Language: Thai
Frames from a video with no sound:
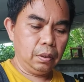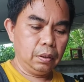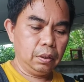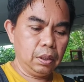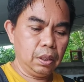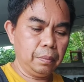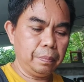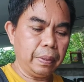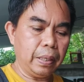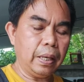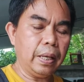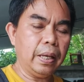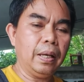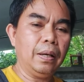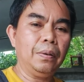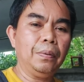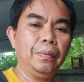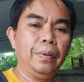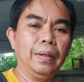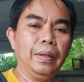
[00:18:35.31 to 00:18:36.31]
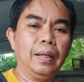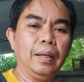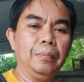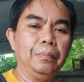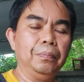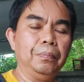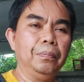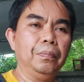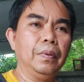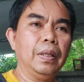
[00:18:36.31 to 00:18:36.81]
ซื้อไปแล้วนะครับ
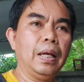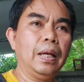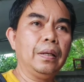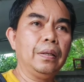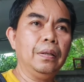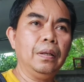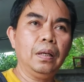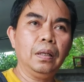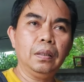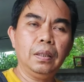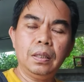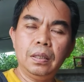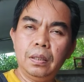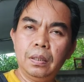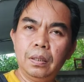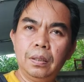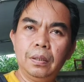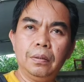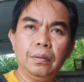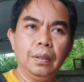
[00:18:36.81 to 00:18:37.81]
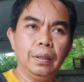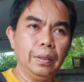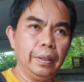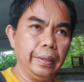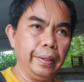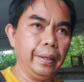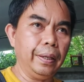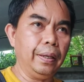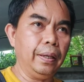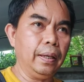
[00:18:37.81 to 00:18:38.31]
ได้เครื่องที่
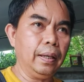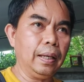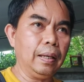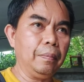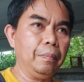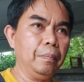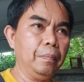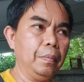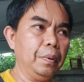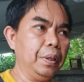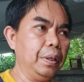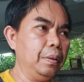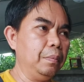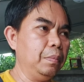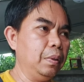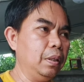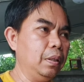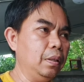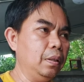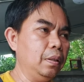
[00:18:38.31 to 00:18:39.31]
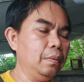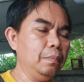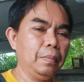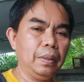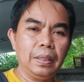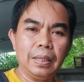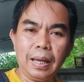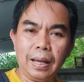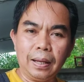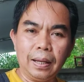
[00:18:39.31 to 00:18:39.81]
ดีๆนะครับไม่มีไม่
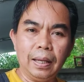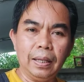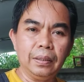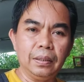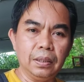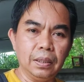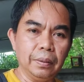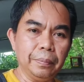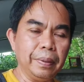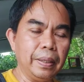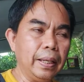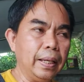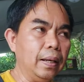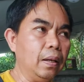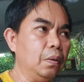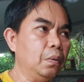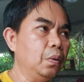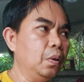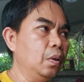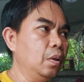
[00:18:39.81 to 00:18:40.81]
อยากให้ซื้อไปแล้ว